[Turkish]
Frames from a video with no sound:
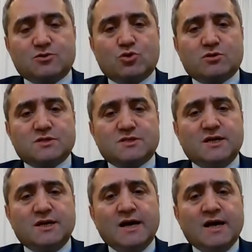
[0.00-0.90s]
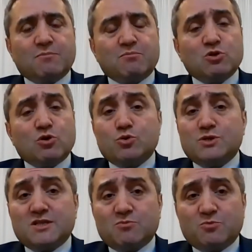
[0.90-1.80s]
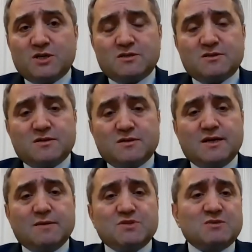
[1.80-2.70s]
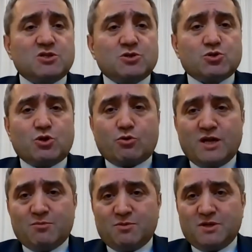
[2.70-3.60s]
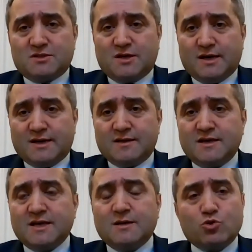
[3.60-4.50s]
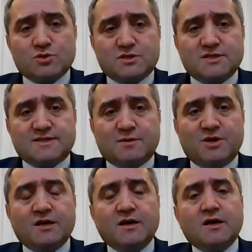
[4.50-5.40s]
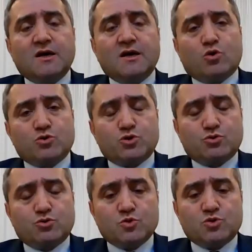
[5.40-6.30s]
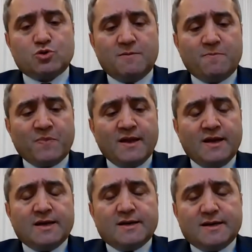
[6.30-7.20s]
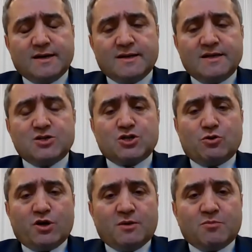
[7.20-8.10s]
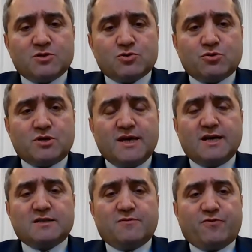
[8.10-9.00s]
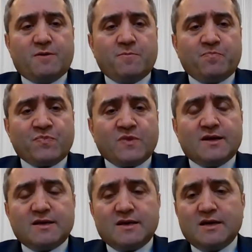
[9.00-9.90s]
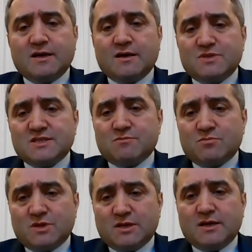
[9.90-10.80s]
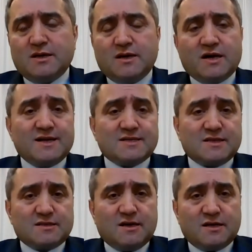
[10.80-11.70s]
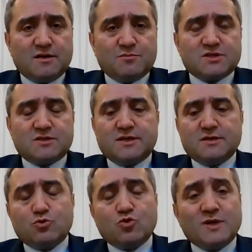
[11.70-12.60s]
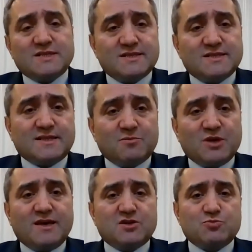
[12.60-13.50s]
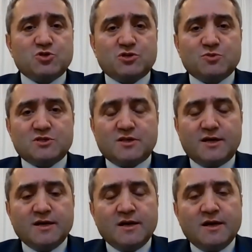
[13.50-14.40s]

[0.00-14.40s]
sonrası 1921 e, bizim için çok önemli bir tarih. Yine bugün sistemi konuştuğumuzda. E, niçin önemli? Çünkü ilk defa yine bizim e, anayasa tarihimizde, hükümet sistemi geçmişimizde